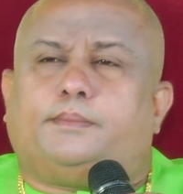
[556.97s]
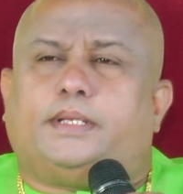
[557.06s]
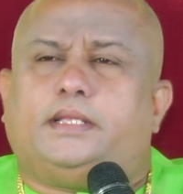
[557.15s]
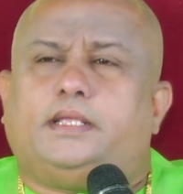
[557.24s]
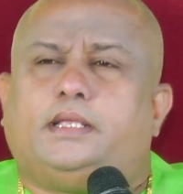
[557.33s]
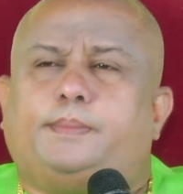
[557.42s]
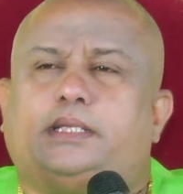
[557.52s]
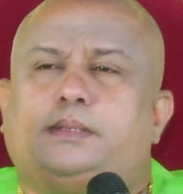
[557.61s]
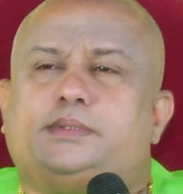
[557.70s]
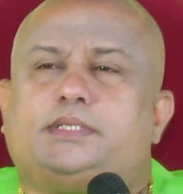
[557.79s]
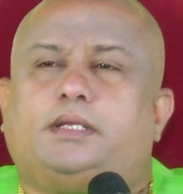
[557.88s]
పదే పది
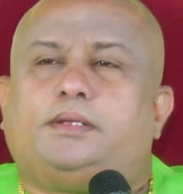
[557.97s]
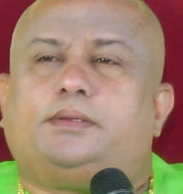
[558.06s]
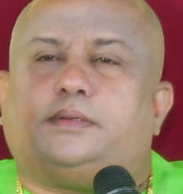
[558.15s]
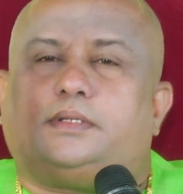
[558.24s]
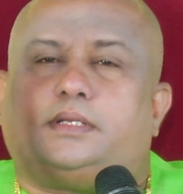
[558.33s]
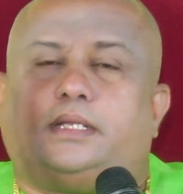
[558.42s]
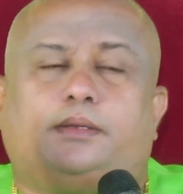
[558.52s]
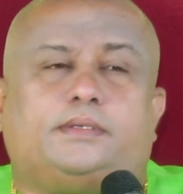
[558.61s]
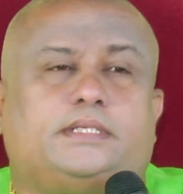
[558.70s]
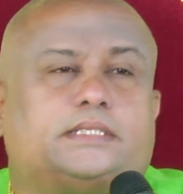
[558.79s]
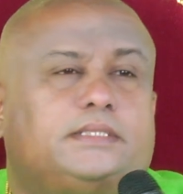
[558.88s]
నిమిషాల్లో నాకు
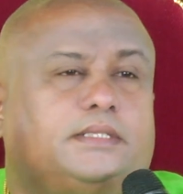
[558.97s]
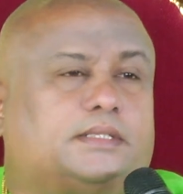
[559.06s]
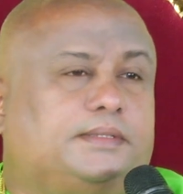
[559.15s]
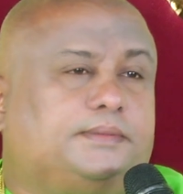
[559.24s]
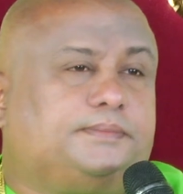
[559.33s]
వచ్చేస్తుంది అది